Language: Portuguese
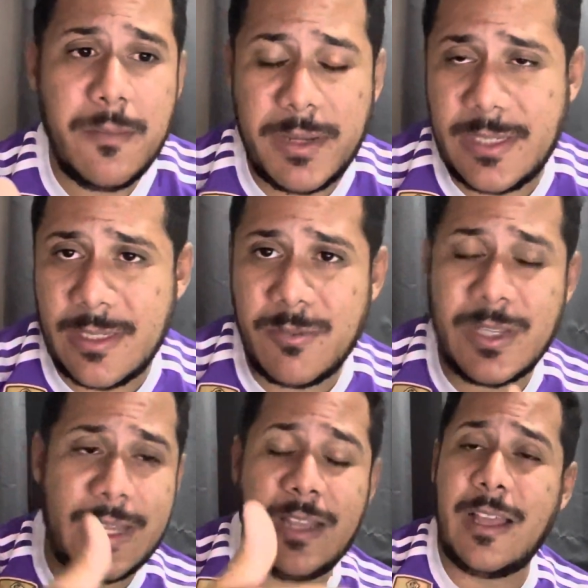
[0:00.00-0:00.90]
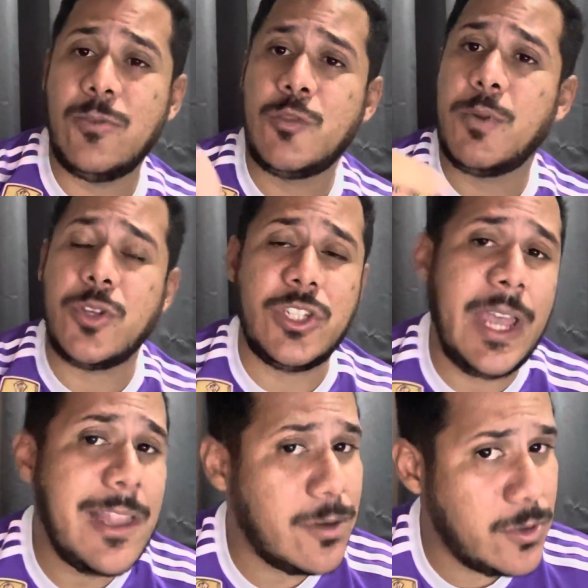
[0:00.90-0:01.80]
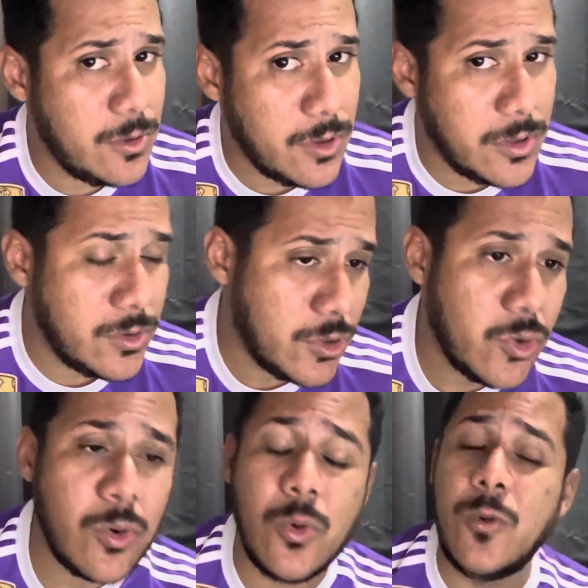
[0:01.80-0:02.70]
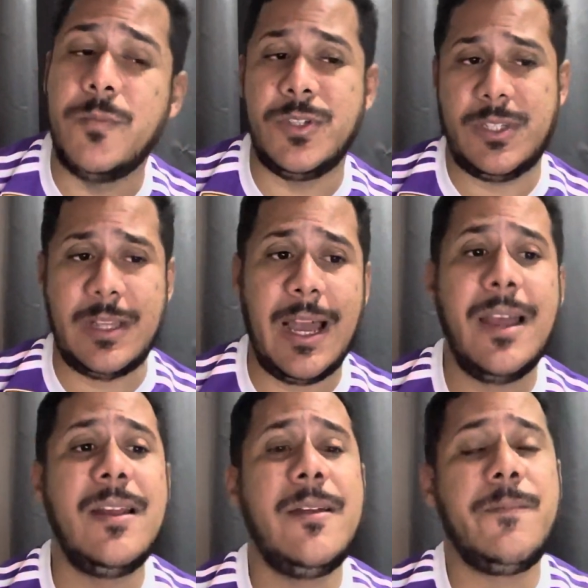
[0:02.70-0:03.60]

precisamos acreditar nos projetos dos nossos clubes, tá?